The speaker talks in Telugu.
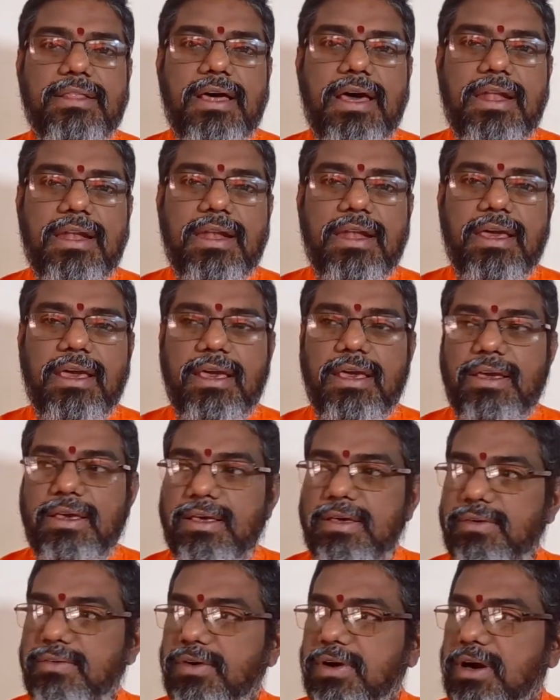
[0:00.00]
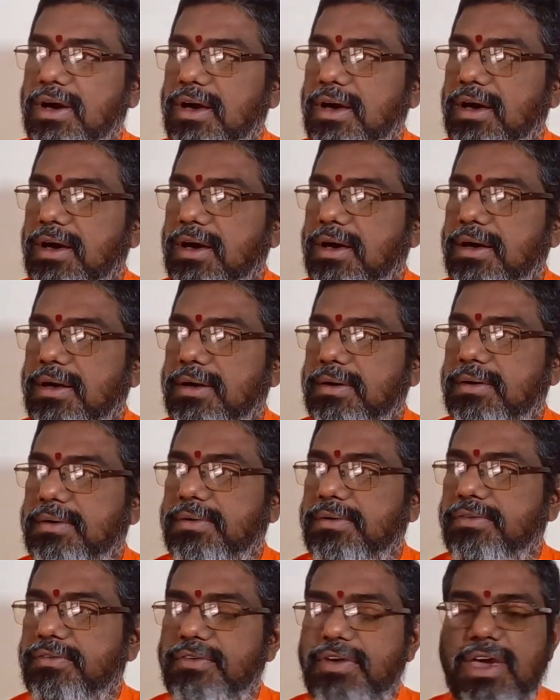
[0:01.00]
దాన్ని ఒక
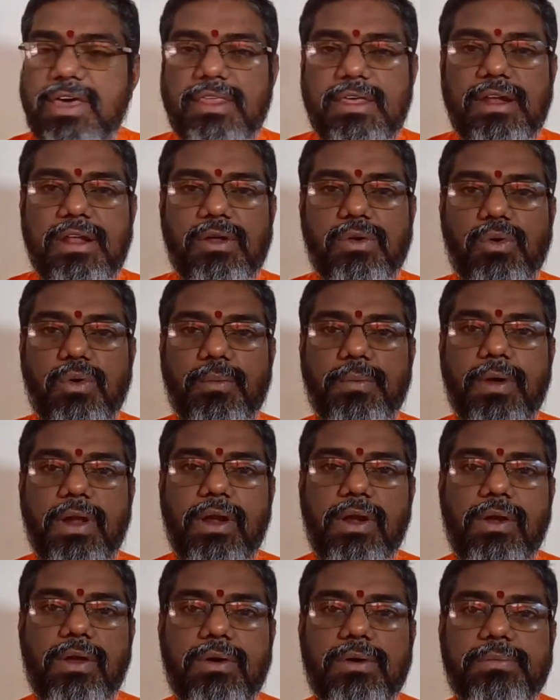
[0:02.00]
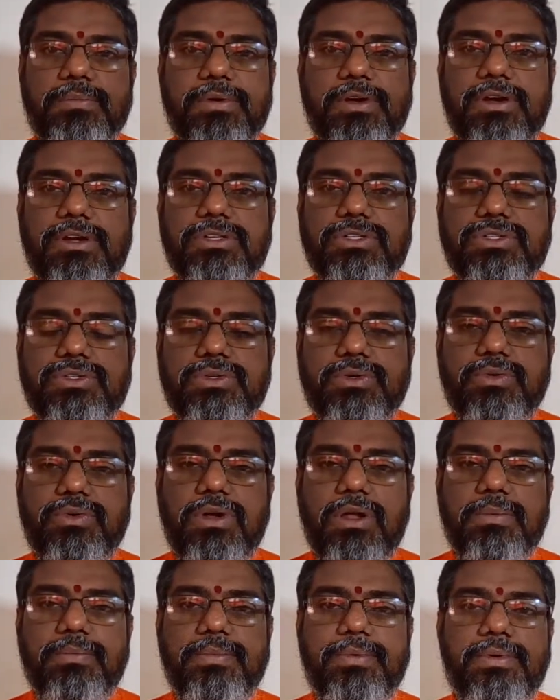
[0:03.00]
వేదన రూపంలో పీడిస్తూ
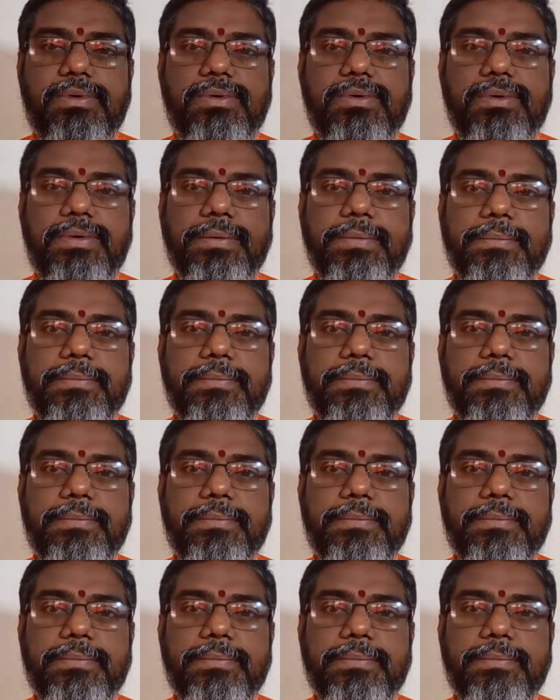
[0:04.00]
ఉన్నప్పుడు